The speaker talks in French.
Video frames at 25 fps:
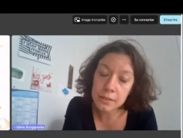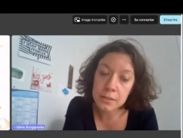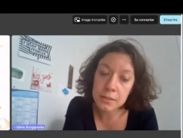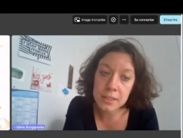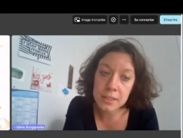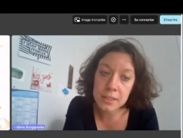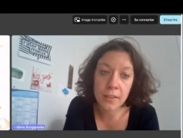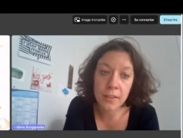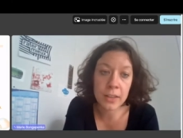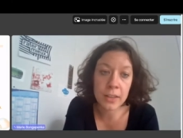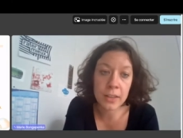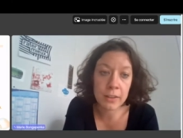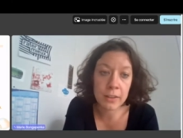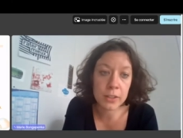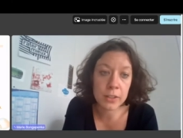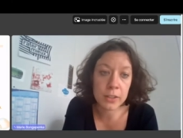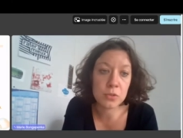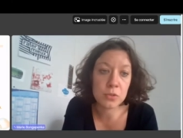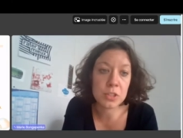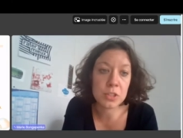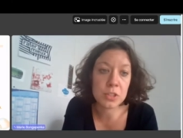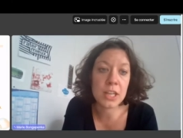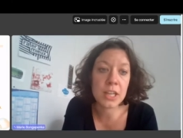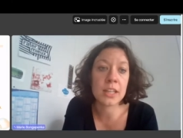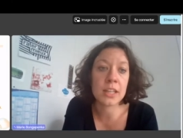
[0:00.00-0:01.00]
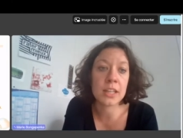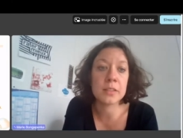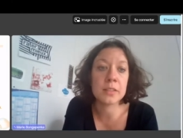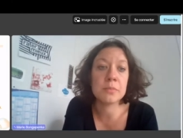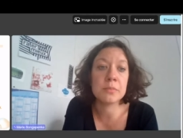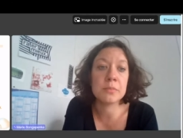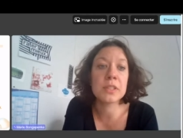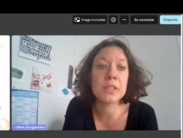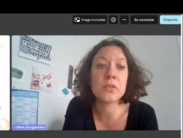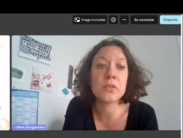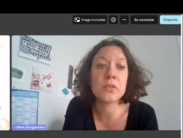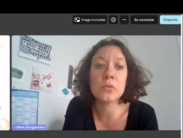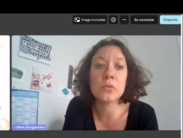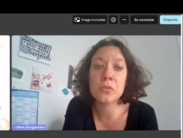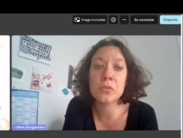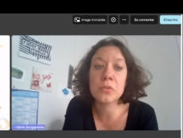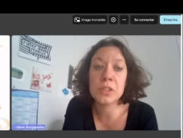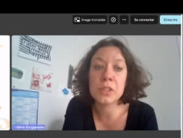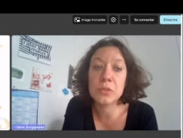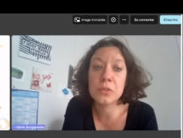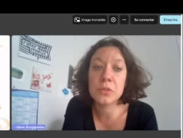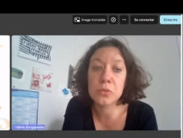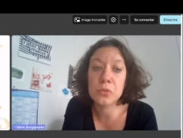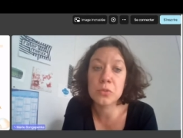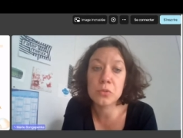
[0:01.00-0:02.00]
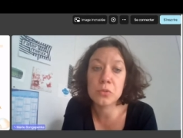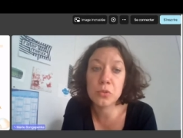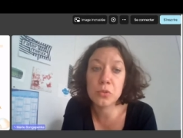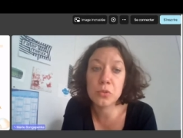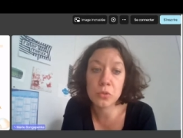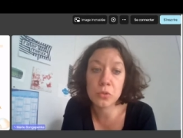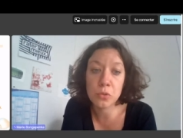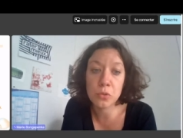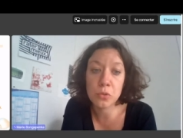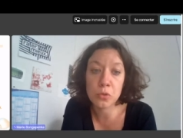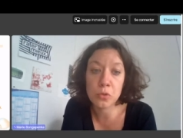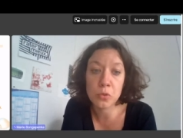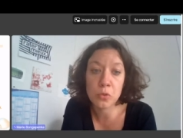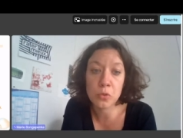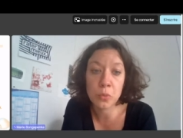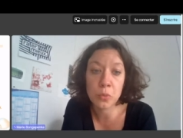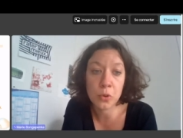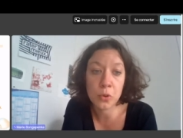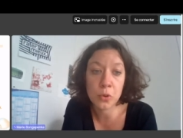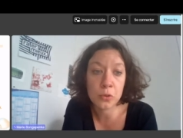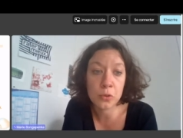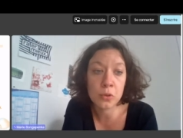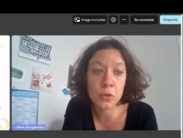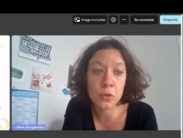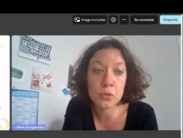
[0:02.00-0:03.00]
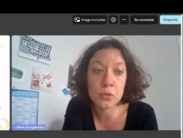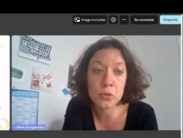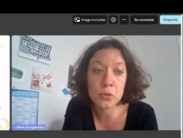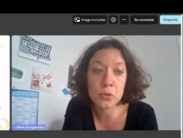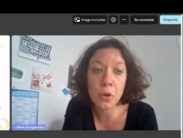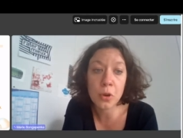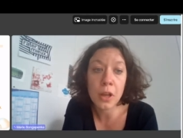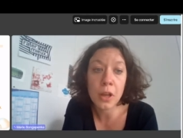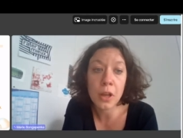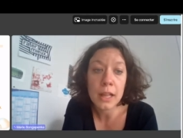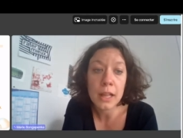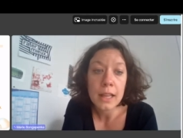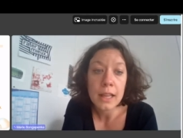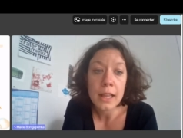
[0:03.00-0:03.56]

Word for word: je travaille avec une chargée de mission. On est donc deux sur ce pôle culture.